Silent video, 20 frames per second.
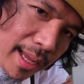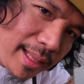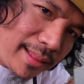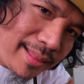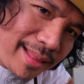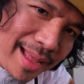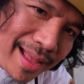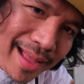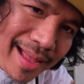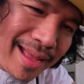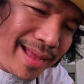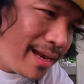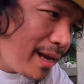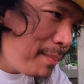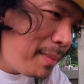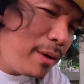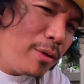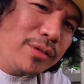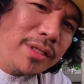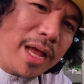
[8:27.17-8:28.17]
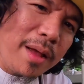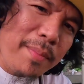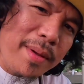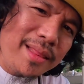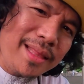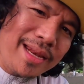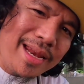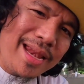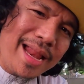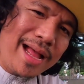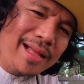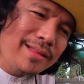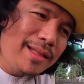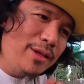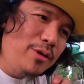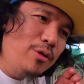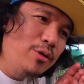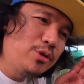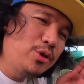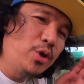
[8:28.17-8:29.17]
At uh, napag-usapan na rin
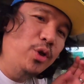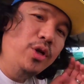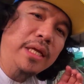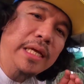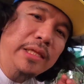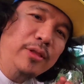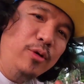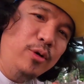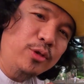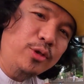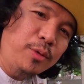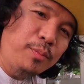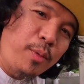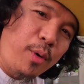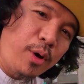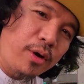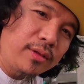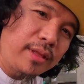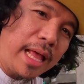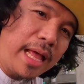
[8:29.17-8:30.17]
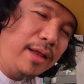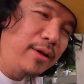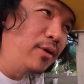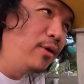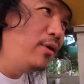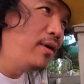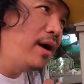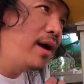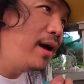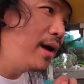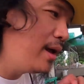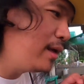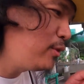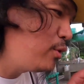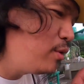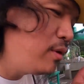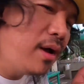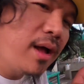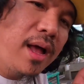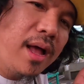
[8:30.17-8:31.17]
natin yung solidong suporta no. Uh,
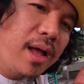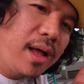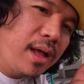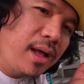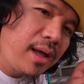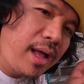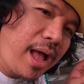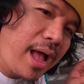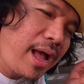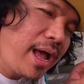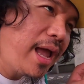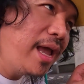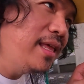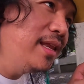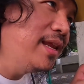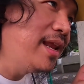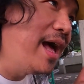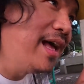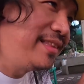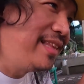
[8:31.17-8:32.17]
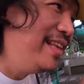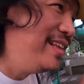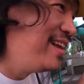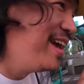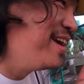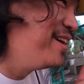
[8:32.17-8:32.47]
itong uh, kakainin natin